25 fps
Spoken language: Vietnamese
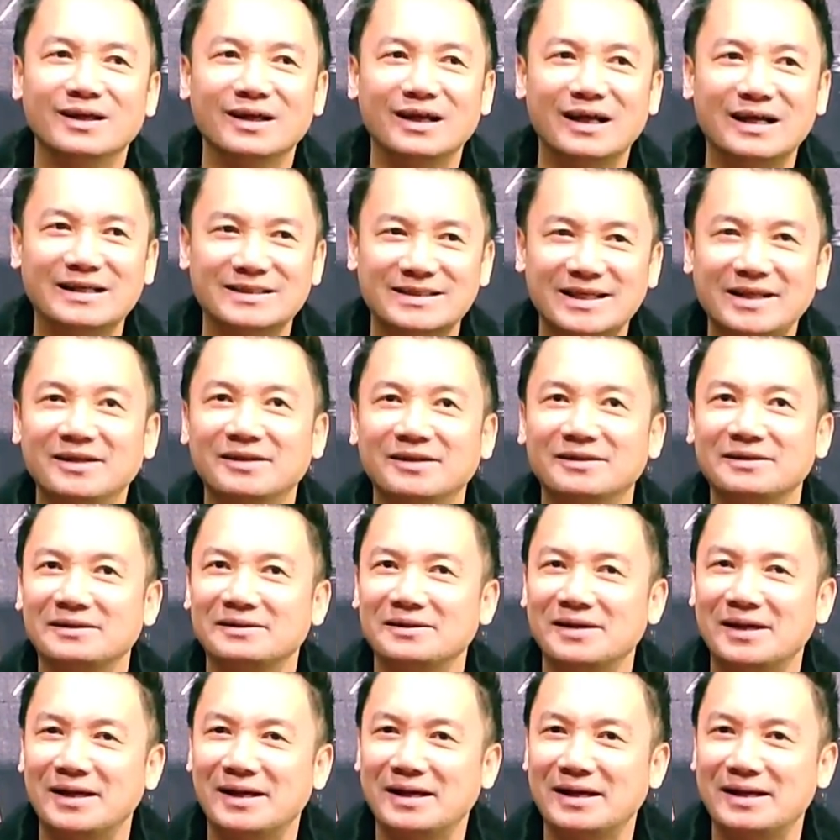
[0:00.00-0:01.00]
à, sẽ được
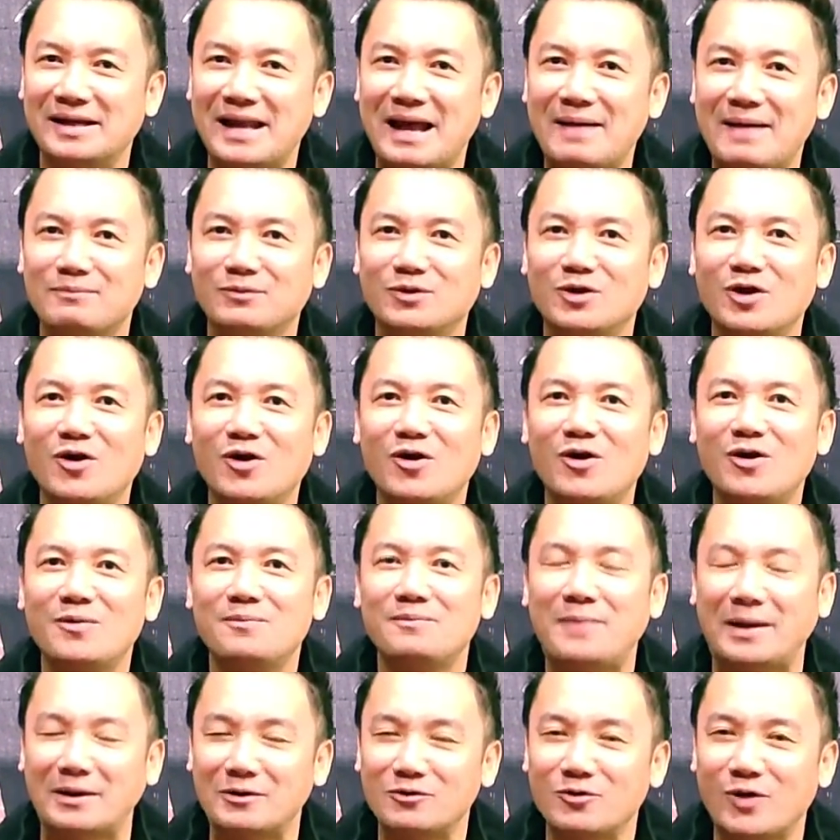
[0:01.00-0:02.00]
à, làm cho
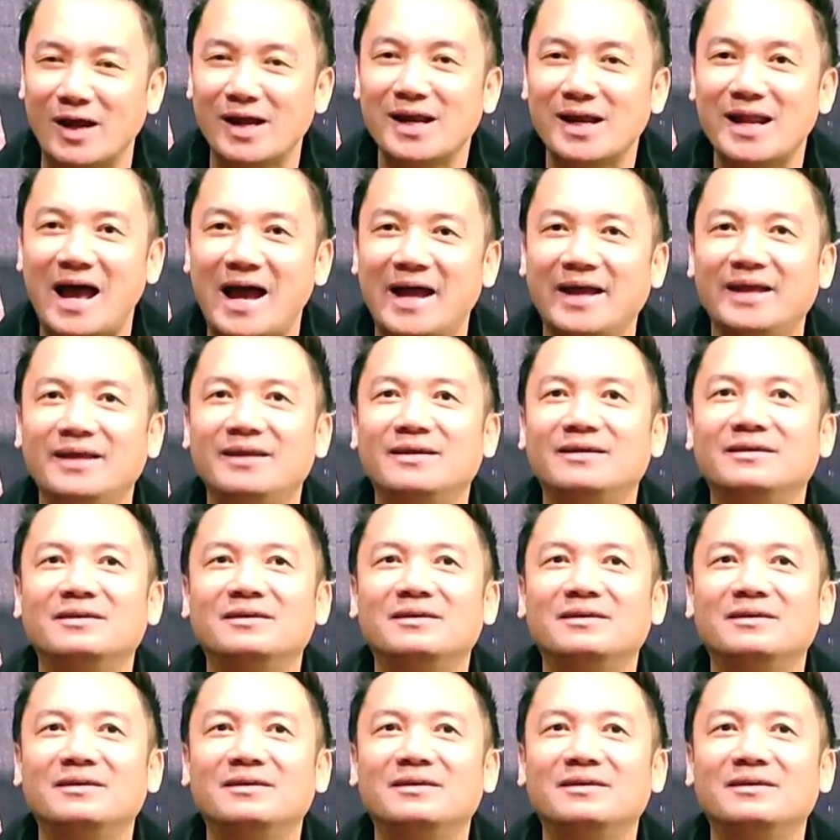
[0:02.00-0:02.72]
mạnh khỏe lại